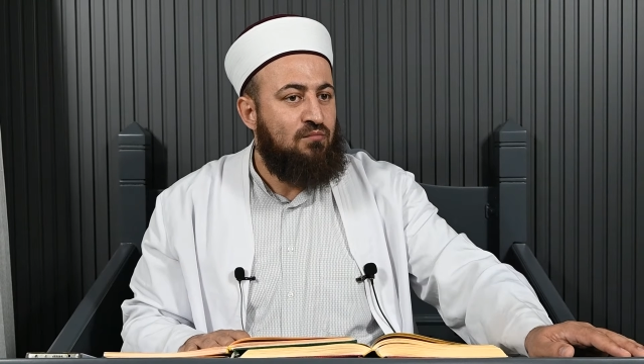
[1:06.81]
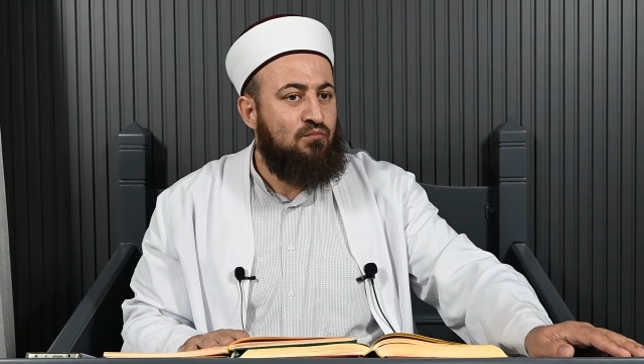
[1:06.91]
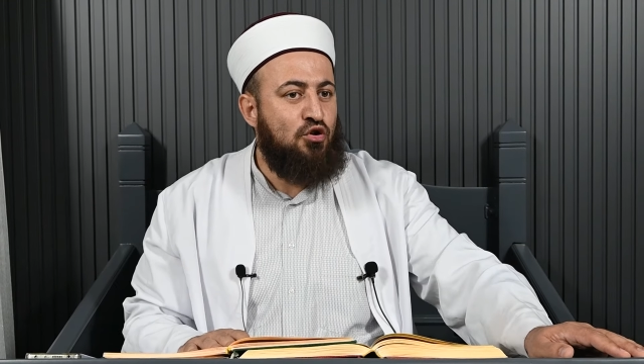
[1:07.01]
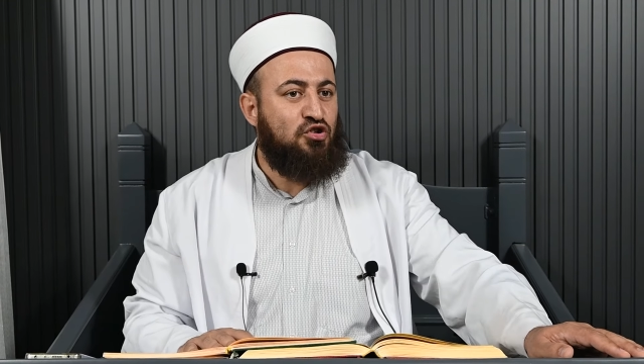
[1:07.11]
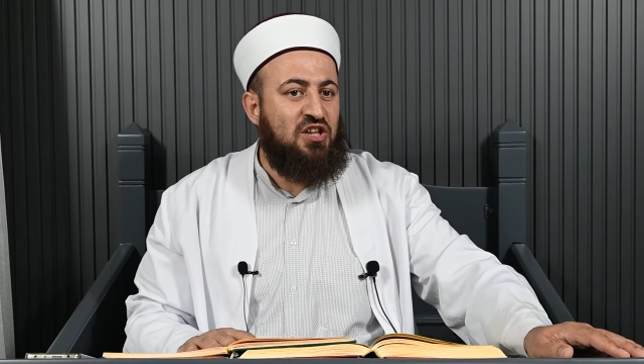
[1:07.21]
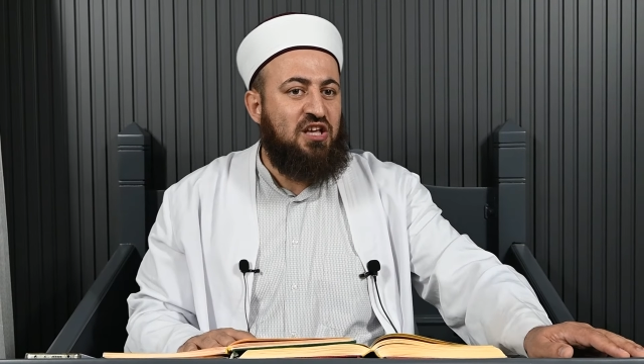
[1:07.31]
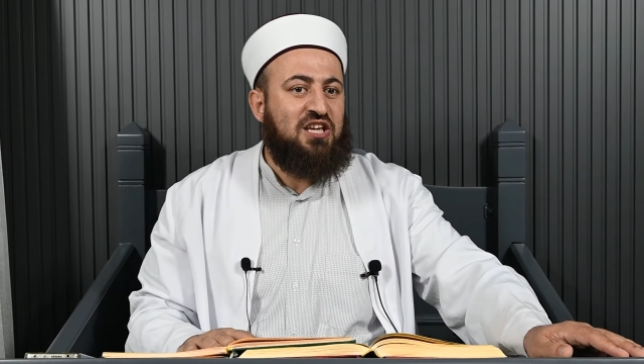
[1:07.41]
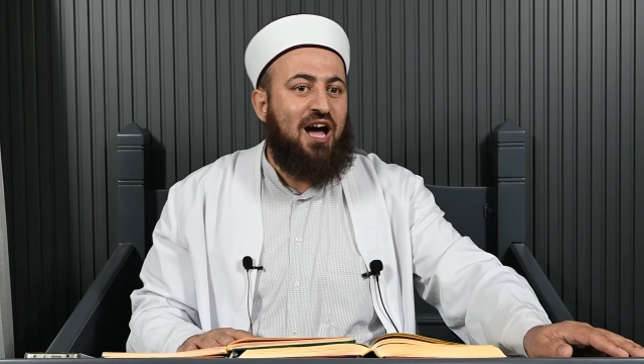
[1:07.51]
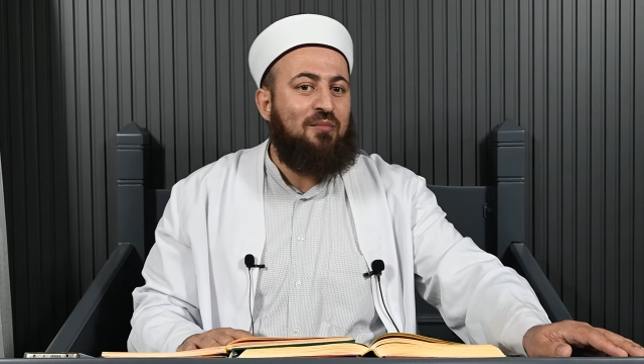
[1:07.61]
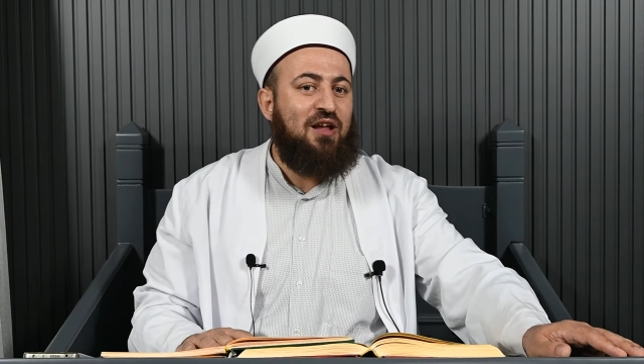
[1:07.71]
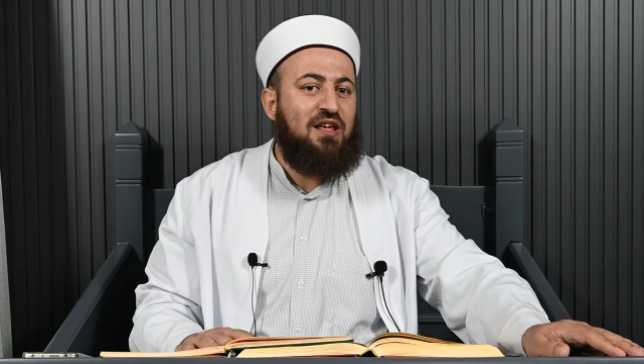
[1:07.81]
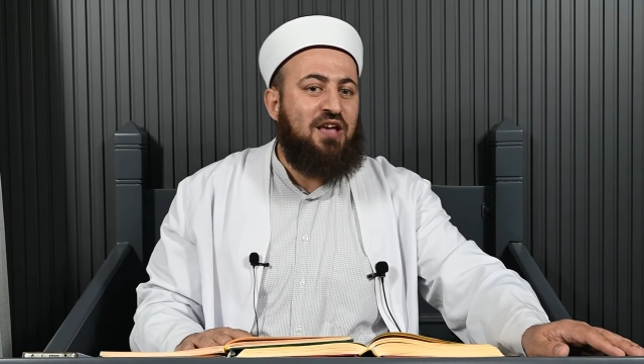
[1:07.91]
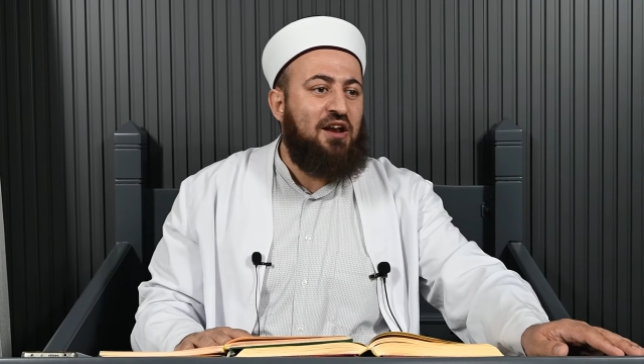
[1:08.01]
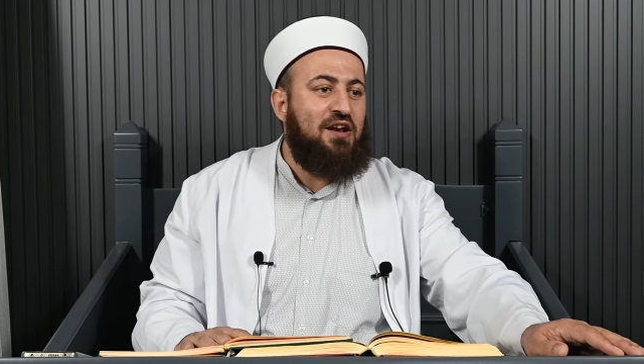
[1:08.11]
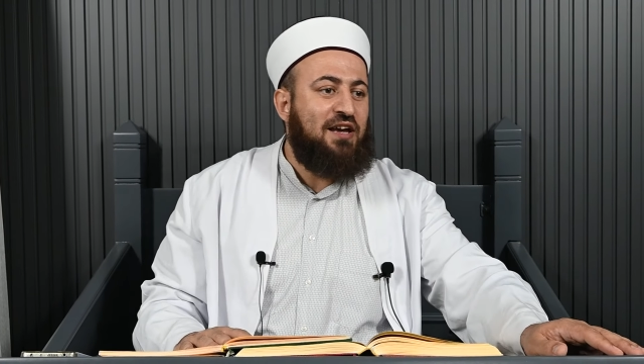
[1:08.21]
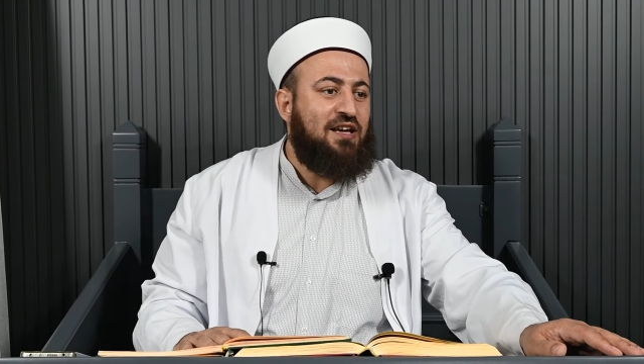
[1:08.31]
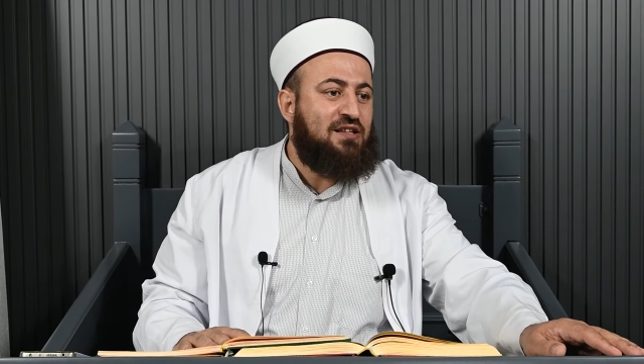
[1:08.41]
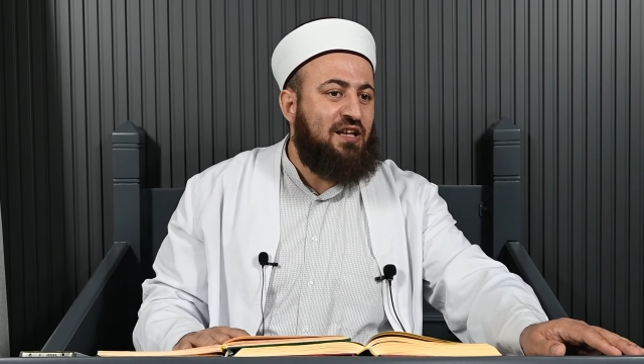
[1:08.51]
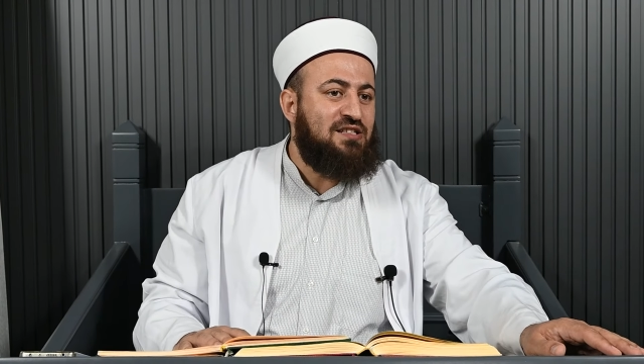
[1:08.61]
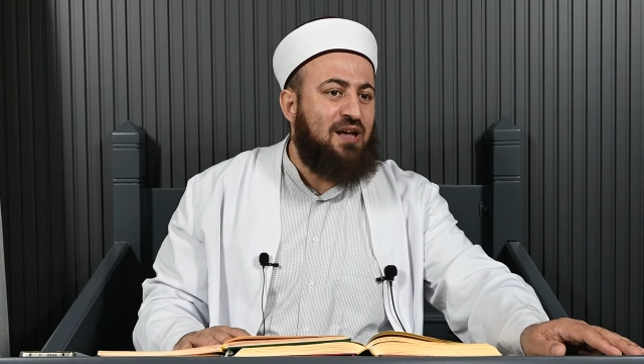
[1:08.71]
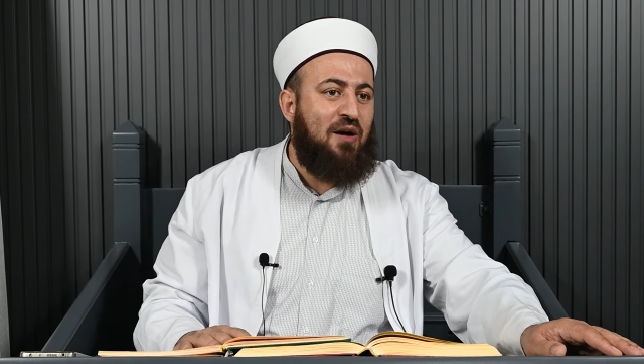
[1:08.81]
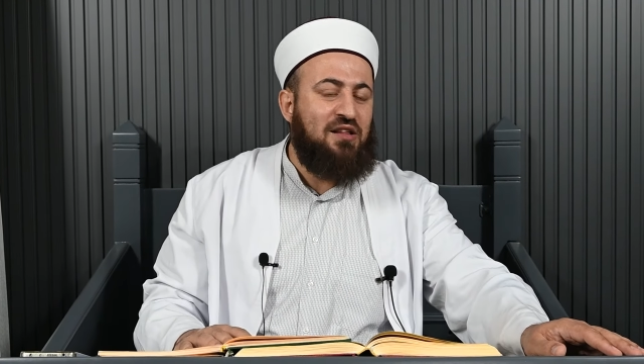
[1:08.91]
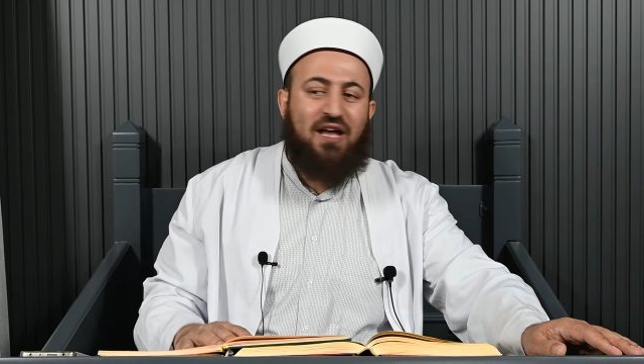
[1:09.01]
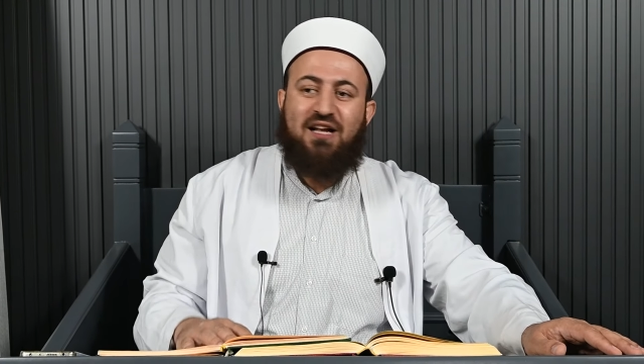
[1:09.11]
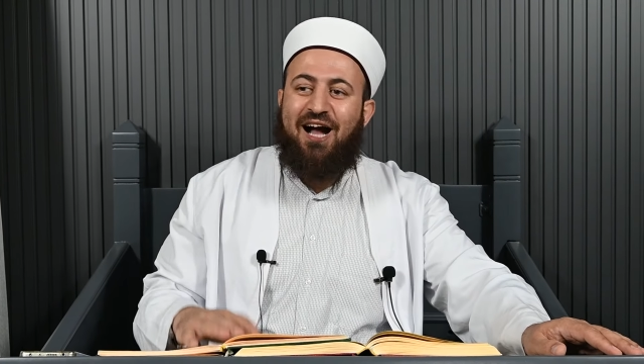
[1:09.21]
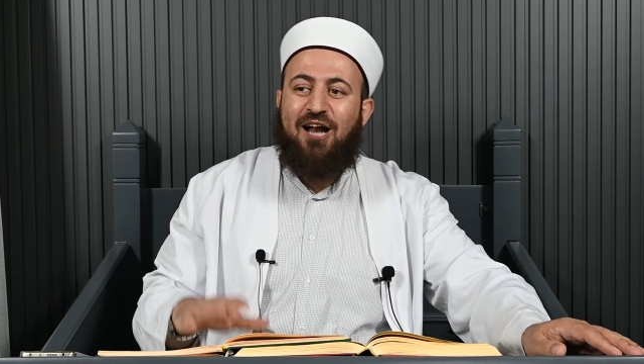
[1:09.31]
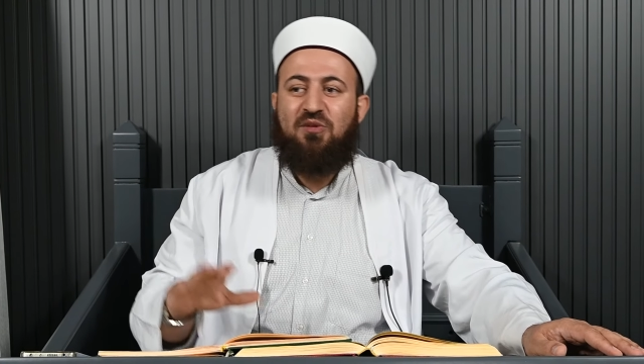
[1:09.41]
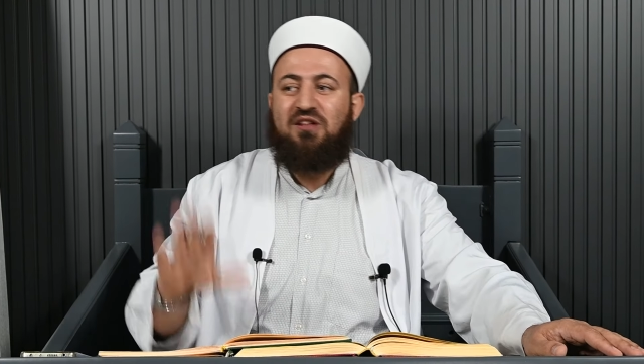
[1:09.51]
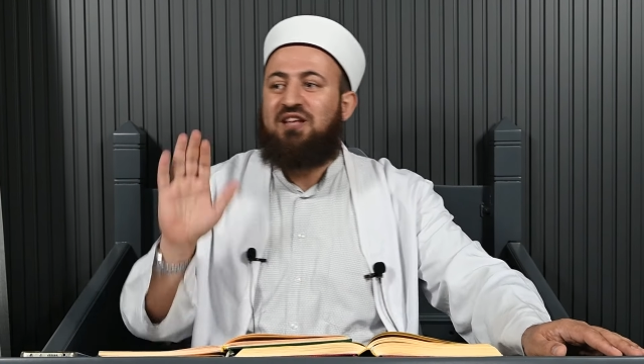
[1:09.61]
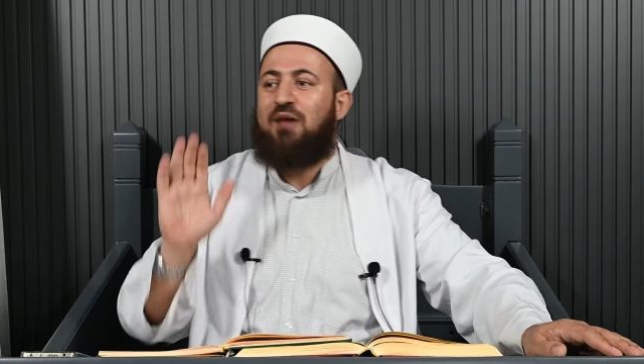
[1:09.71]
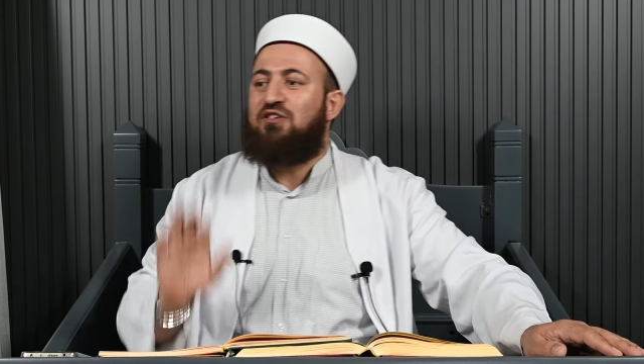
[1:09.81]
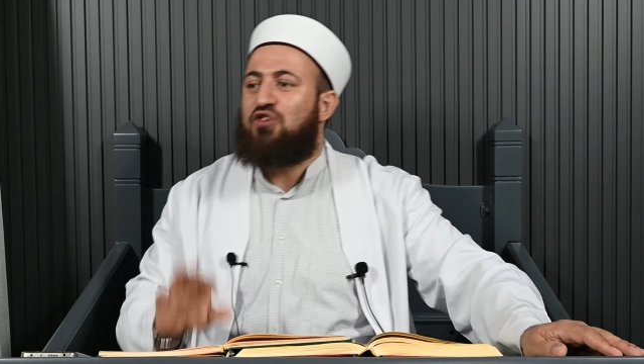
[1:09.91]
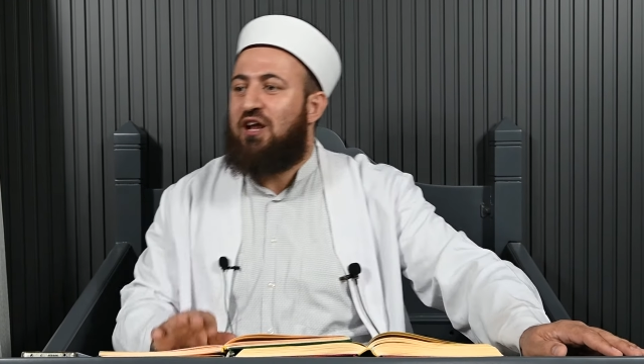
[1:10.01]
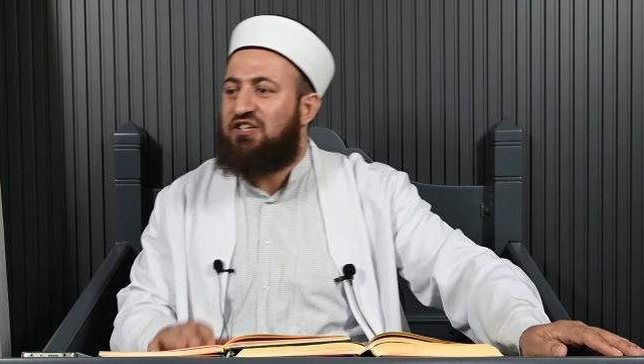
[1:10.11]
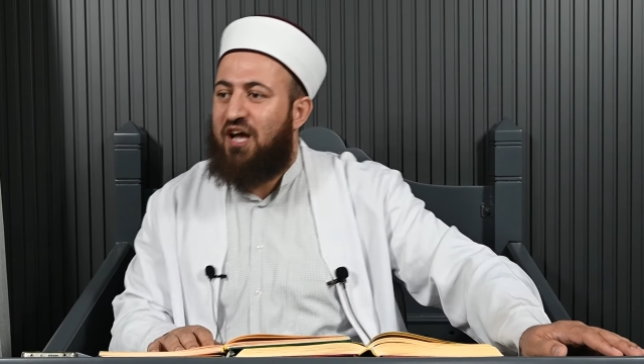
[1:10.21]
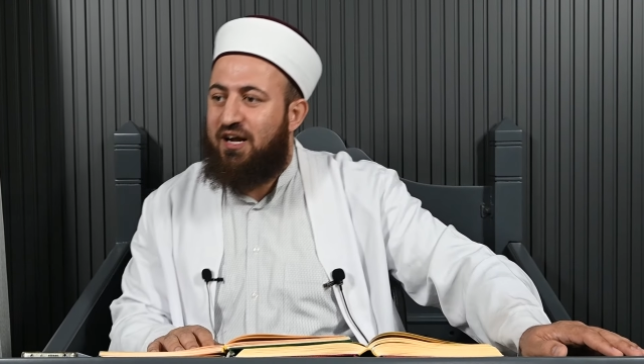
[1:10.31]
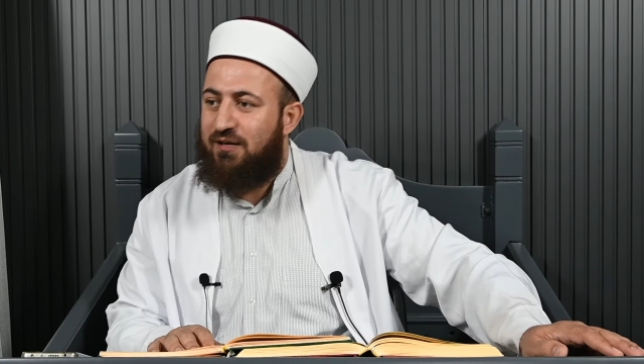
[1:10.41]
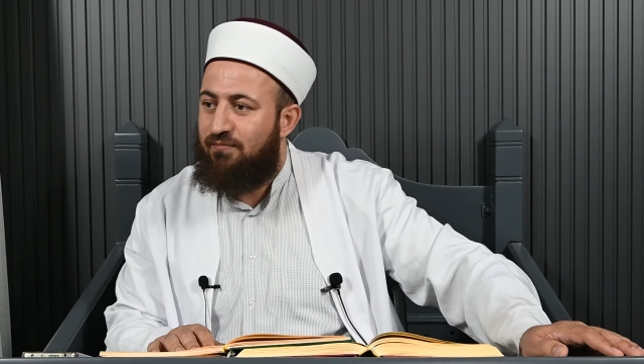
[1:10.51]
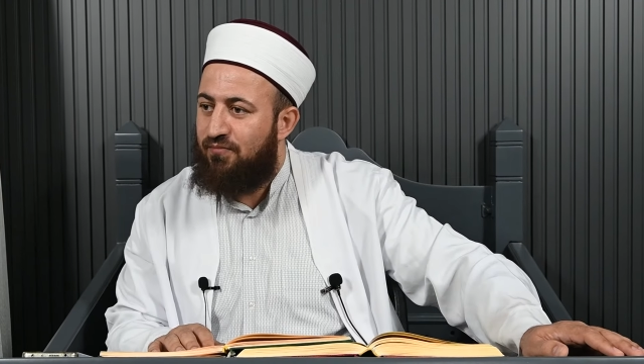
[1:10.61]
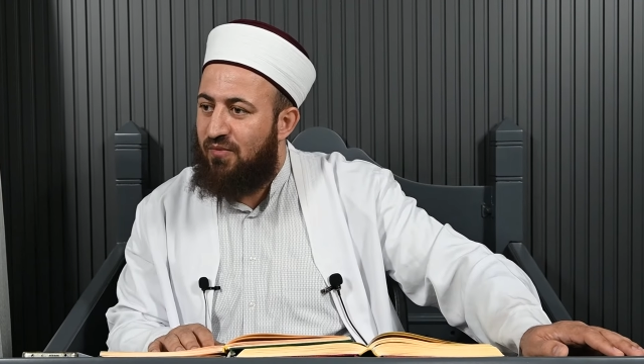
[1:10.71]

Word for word: Mürşidi Kamil'in yanına gittiğin zaman da kalbin temiz olacak.